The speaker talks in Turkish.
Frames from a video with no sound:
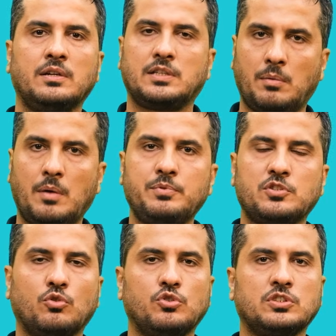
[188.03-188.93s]
Tamam
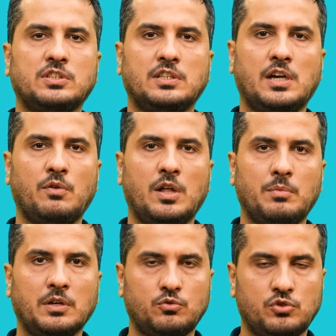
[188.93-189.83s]
psikolojik tedavi
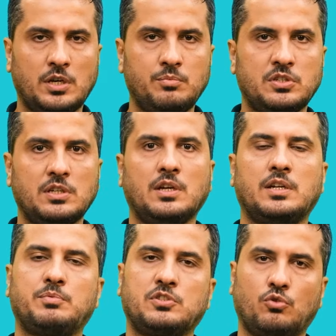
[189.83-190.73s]
almak güzel bir şey,
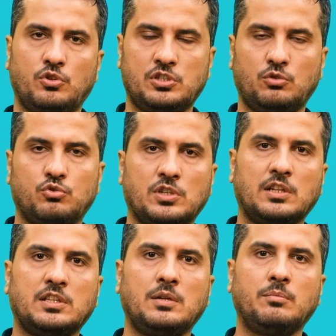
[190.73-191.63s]
hani psikolojiyi
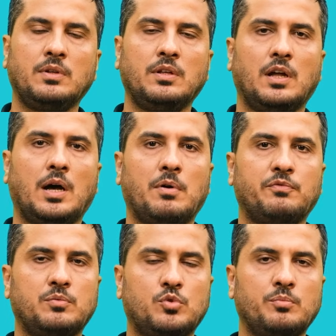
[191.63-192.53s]
düzeltelim ama
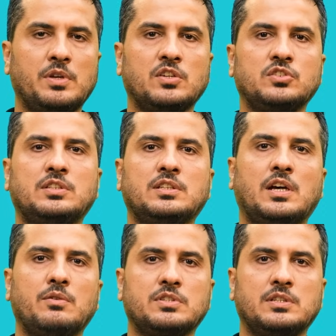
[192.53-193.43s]
fibromiyacı
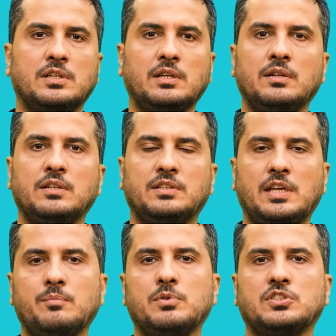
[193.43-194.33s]
tedavisinde
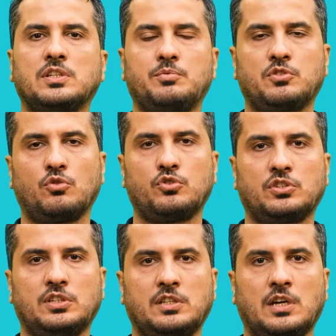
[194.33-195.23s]
tek başına
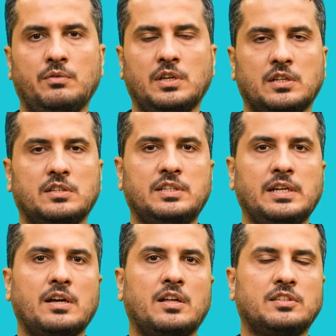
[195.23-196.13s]
psikolojik tedavi ya da
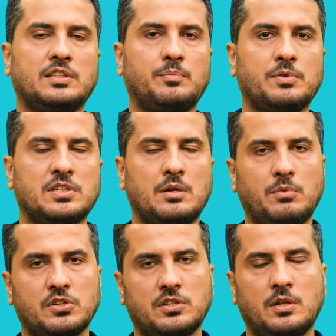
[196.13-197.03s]
direkt antidepresan
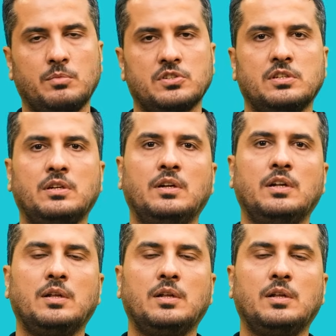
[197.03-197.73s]
başlanması